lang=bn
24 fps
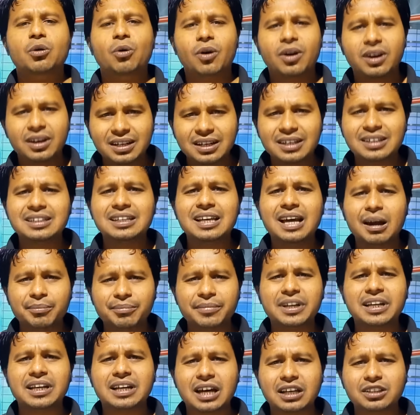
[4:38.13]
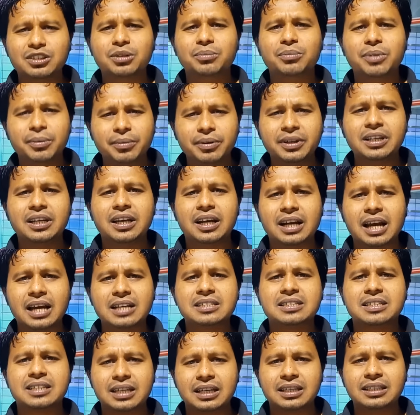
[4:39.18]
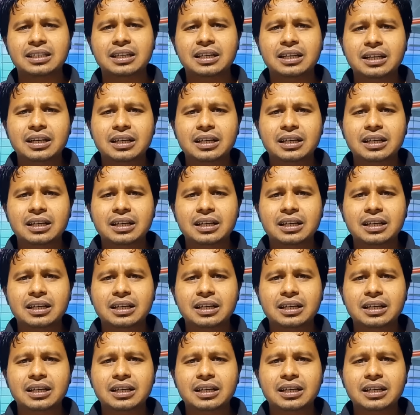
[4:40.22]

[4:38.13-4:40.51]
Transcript: অলরেডি আমেরিকা তো বিভিন্ন রাষ্ট্রেই